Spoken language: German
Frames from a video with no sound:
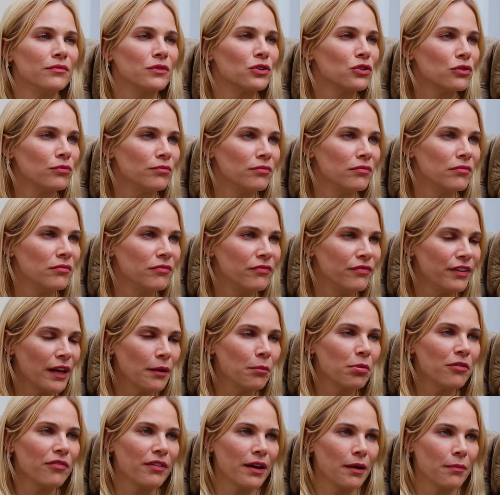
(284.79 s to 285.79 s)
so einem
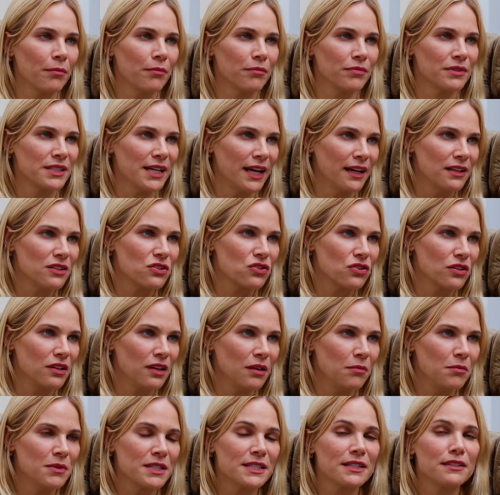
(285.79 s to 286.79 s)
Wettbewerb teilzunehmen,